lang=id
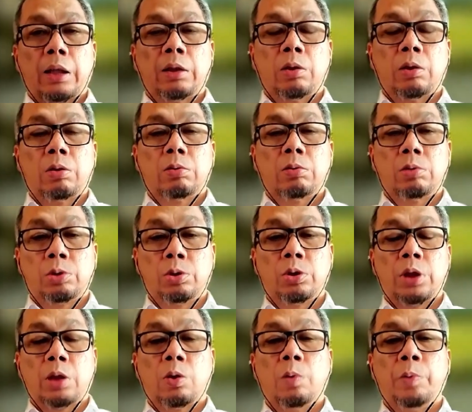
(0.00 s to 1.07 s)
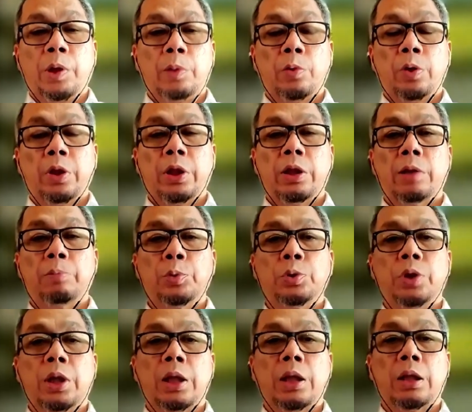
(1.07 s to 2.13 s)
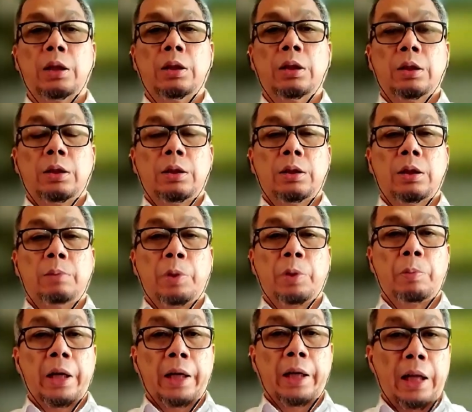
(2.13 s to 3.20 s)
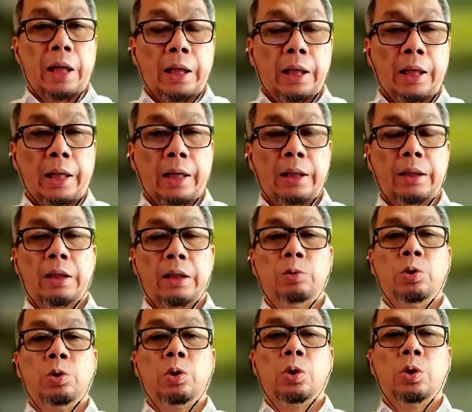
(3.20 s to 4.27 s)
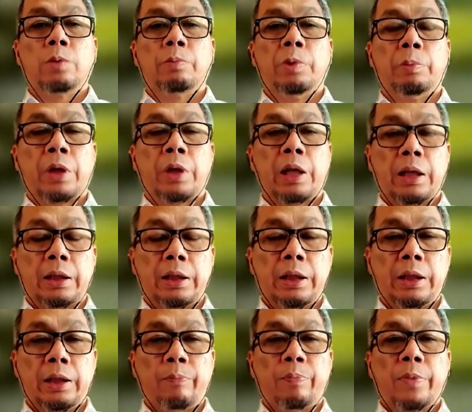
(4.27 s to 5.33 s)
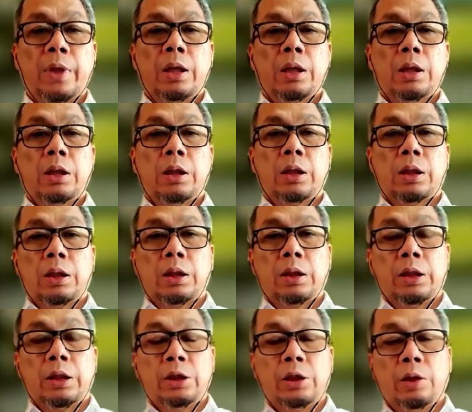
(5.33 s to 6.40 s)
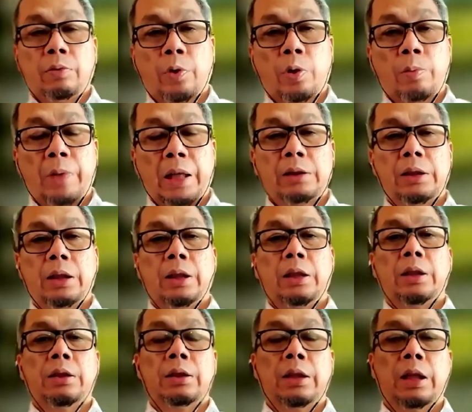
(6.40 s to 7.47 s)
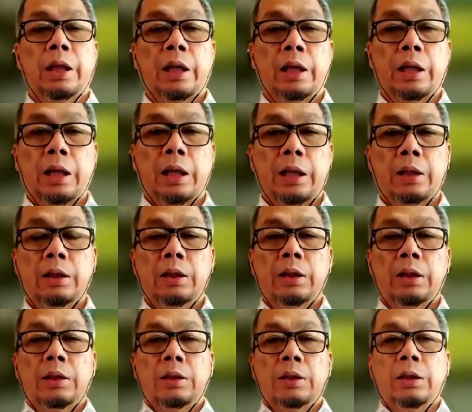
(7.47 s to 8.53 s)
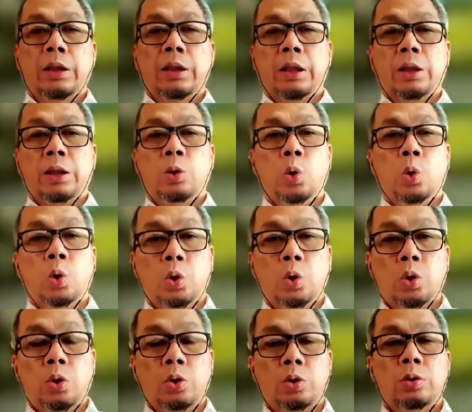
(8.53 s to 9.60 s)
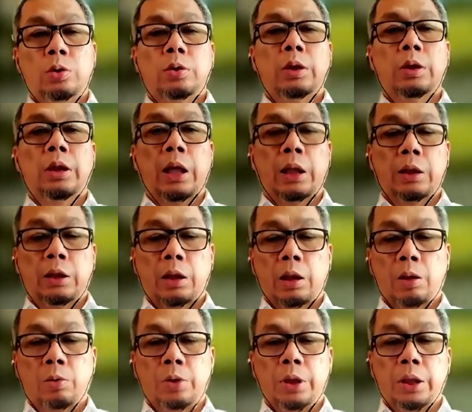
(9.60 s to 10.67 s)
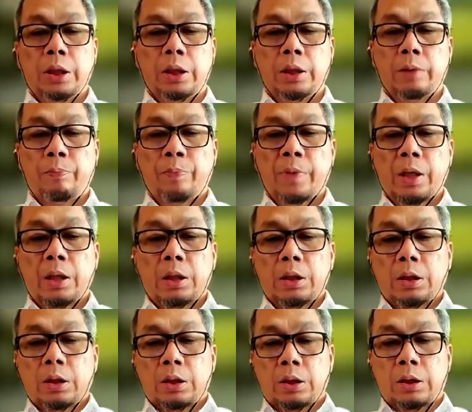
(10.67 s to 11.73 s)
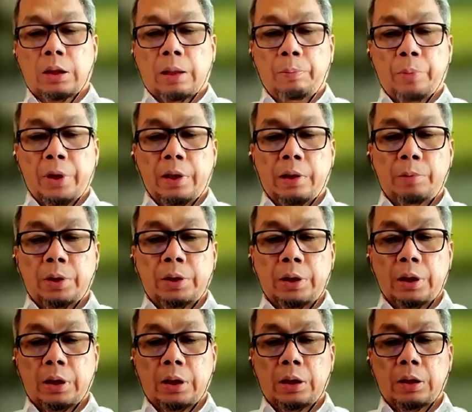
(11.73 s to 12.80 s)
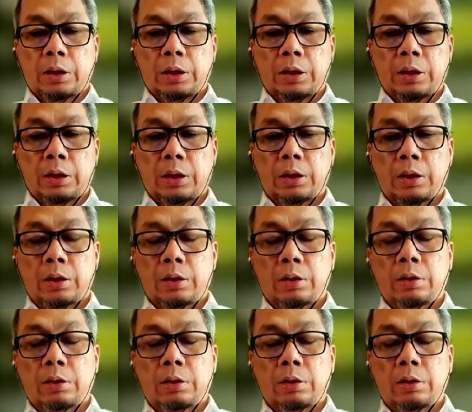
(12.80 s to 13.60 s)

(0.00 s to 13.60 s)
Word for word: atau khususnya Kominfo ini kan punya eh, berbagai langkah ya untuk memerangi uh, disinformasi ya langkah di hulu ya atau di uh, apa namanya uh,